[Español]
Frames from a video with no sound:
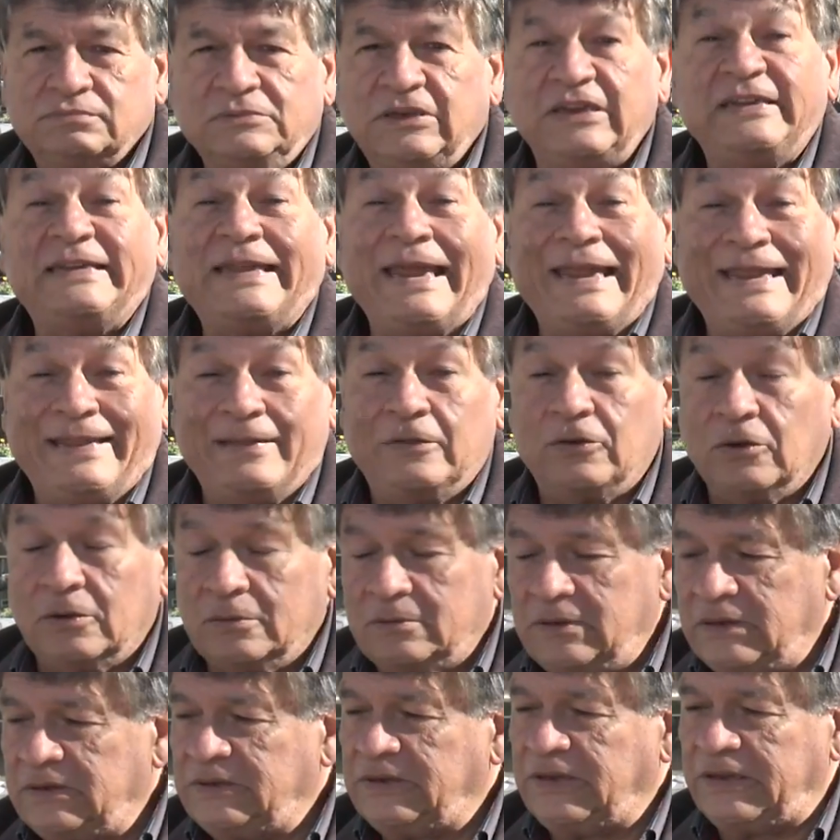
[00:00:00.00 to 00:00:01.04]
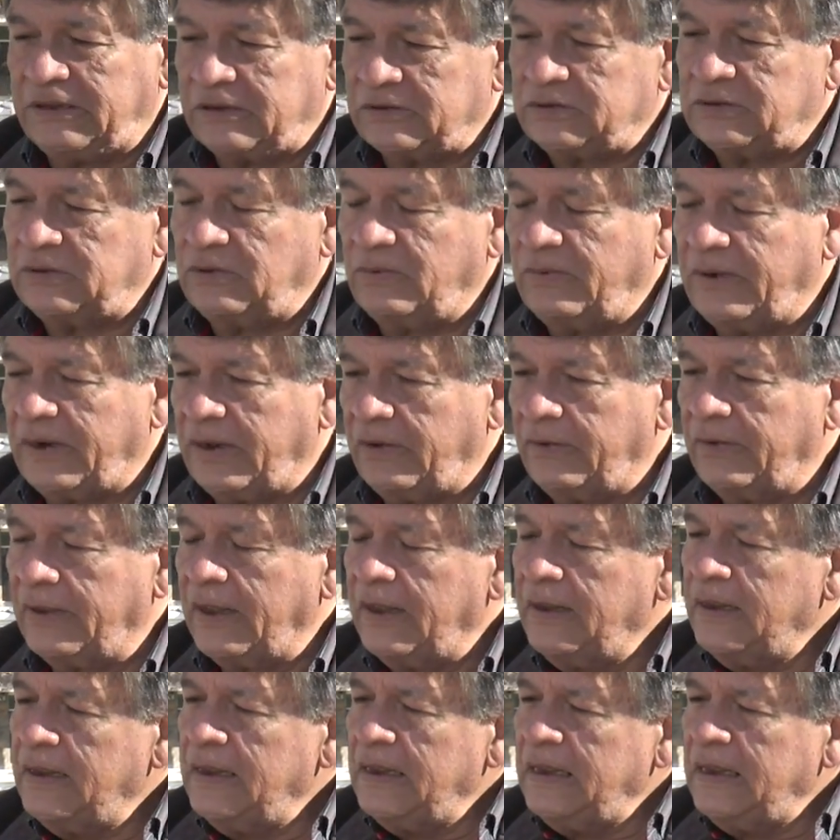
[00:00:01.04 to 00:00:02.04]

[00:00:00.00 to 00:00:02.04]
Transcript: distinto, distinto sin lugar a dudas.